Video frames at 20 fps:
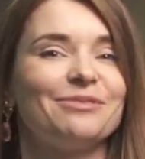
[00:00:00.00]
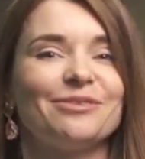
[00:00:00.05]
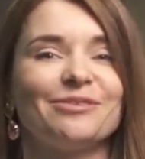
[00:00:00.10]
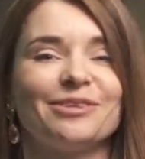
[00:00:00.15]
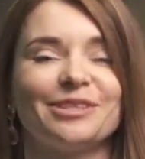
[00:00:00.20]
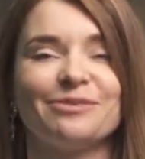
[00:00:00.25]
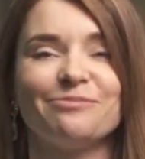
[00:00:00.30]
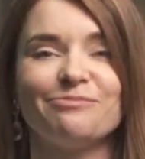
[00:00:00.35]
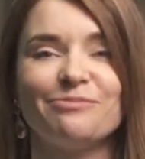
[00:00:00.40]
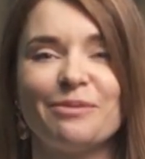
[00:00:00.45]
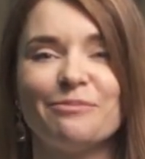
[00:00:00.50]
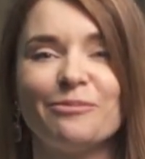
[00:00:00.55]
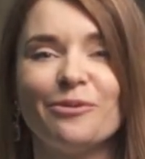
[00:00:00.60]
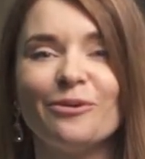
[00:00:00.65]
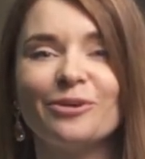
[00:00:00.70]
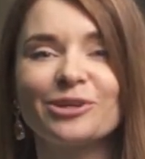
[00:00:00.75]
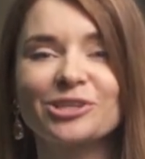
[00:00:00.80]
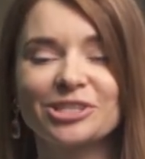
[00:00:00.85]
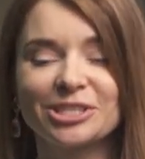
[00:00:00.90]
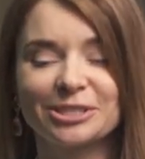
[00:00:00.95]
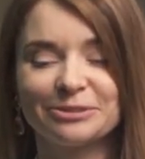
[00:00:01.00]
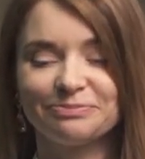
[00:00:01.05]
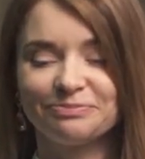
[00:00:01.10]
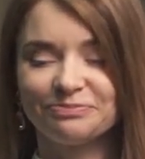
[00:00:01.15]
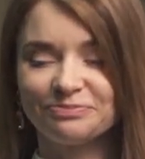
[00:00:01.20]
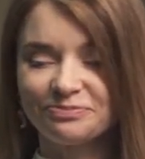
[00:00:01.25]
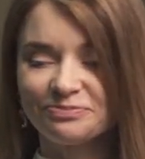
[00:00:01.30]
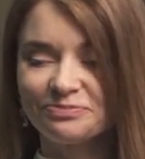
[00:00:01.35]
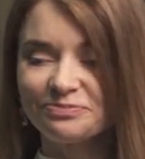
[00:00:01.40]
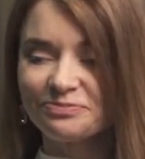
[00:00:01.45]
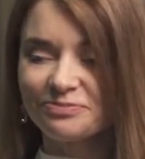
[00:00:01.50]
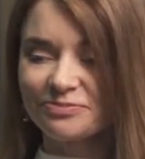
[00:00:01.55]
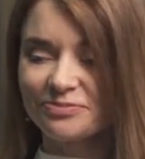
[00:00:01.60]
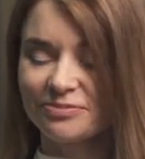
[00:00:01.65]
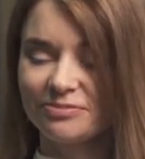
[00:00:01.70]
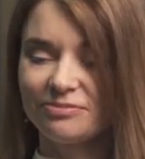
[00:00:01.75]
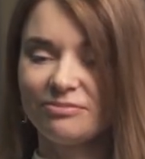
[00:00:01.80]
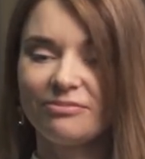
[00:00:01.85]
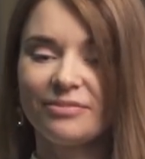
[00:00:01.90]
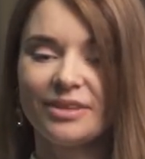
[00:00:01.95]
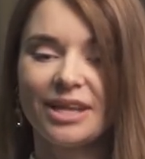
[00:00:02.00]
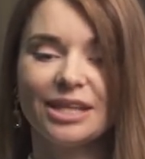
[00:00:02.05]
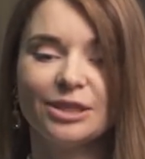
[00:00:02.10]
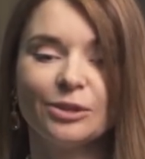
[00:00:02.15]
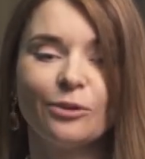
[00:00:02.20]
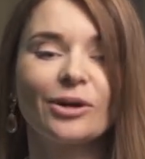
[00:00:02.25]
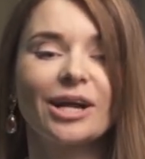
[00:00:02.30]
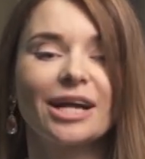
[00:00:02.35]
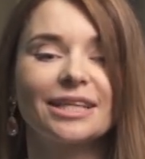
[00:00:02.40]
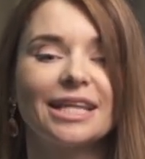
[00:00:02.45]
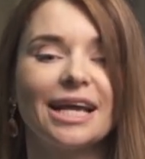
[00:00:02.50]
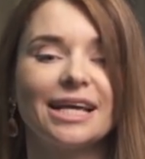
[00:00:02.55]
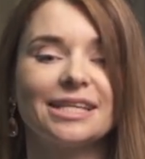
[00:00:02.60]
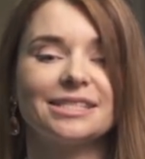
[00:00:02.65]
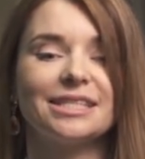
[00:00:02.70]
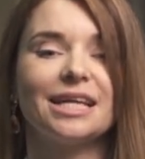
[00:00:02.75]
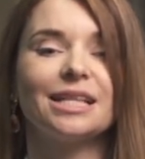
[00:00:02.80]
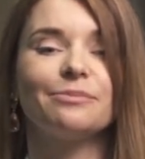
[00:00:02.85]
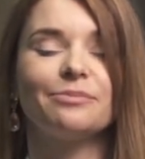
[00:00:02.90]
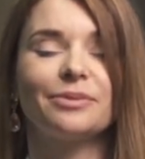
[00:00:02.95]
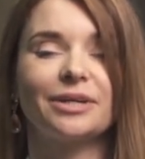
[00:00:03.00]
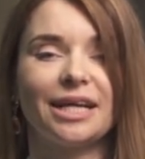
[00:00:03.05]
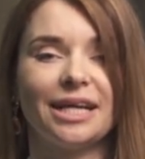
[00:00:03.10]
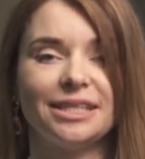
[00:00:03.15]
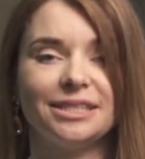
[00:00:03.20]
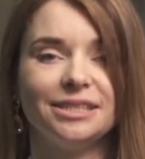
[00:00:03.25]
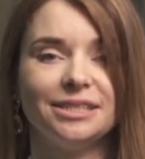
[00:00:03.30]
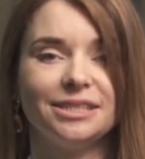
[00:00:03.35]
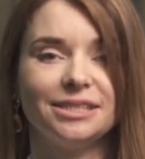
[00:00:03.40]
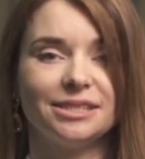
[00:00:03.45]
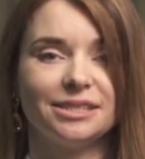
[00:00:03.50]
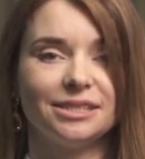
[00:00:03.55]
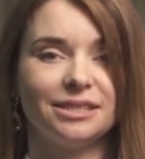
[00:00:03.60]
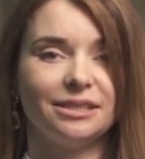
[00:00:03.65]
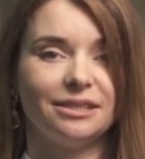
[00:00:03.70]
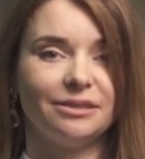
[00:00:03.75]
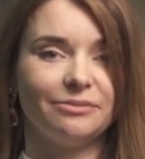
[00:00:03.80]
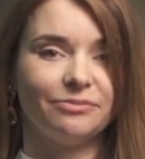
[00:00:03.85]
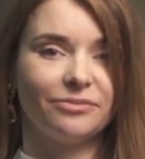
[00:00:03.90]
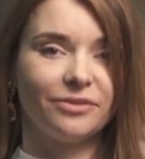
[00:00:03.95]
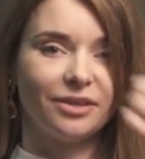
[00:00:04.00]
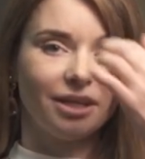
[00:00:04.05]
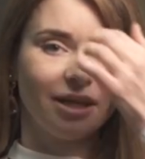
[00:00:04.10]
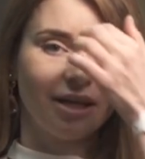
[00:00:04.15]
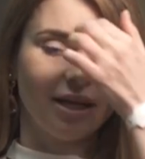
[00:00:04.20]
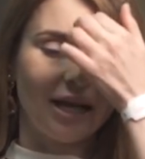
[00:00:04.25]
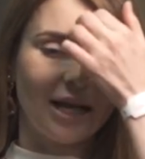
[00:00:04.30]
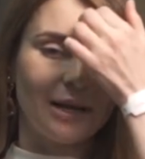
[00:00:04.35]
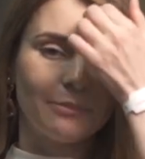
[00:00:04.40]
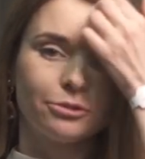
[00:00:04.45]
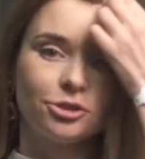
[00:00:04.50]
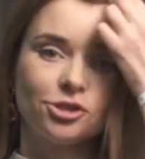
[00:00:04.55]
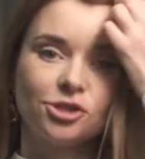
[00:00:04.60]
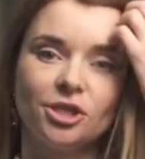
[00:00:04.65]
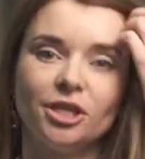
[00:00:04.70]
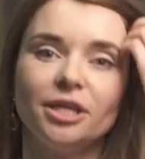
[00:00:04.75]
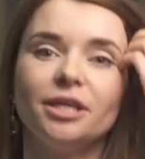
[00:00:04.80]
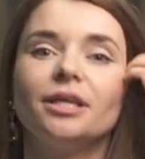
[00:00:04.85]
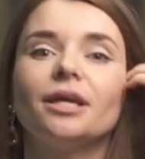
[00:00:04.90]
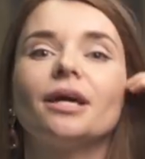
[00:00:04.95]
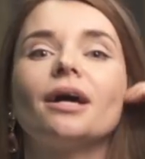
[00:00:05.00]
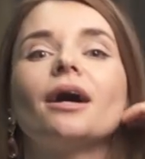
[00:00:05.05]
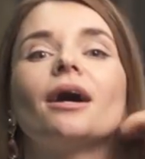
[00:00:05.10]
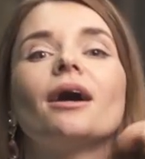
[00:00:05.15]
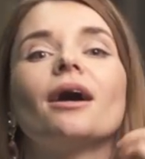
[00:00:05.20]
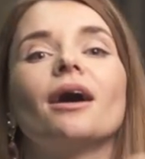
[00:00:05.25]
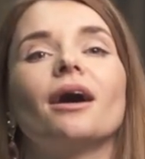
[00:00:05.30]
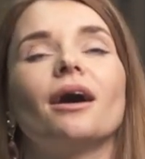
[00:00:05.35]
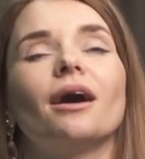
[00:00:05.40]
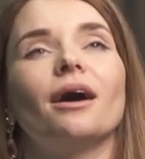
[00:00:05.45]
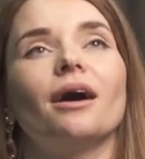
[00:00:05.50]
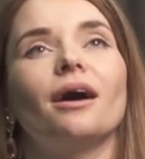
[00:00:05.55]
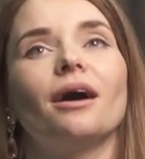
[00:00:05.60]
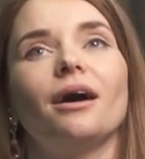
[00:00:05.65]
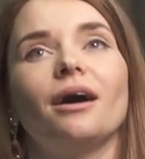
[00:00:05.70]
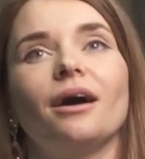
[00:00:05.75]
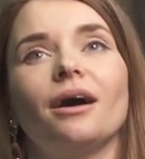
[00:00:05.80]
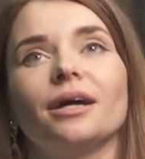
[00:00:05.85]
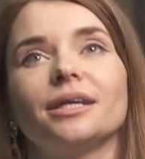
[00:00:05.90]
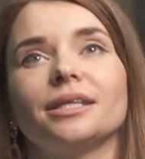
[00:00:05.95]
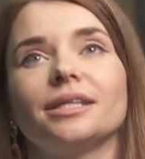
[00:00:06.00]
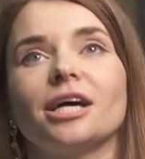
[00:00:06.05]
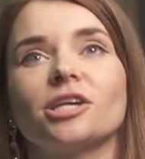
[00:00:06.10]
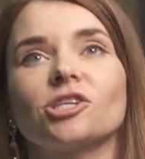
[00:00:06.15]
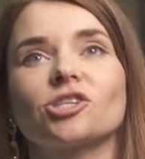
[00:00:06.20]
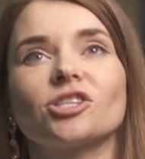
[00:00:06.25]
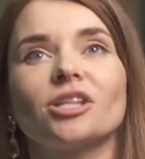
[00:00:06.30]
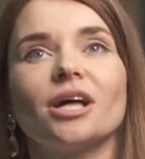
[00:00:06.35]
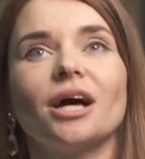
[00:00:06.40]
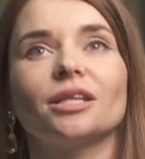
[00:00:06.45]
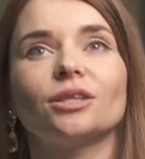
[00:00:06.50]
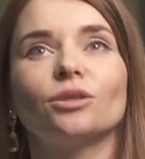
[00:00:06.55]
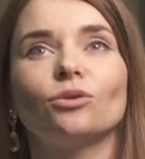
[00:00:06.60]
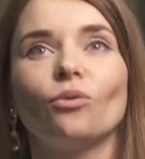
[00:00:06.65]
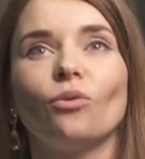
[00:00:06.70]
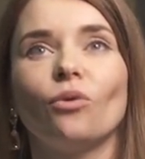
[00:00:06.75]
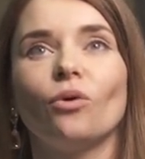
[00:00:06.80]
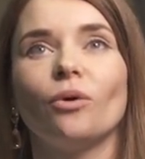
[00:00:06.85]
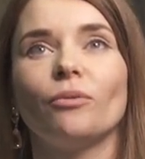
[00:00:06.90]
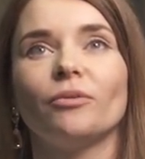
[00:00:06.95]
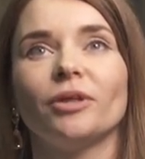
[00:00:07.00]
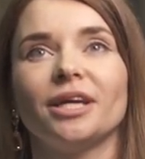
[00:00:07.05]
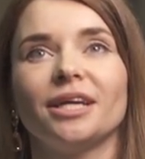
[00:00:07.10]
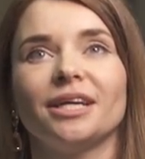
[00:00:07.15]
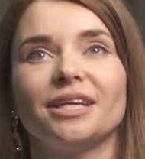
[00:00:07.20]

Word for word: мне в этом поможет. Но когда я стала проходить э, обучение а, и дошла до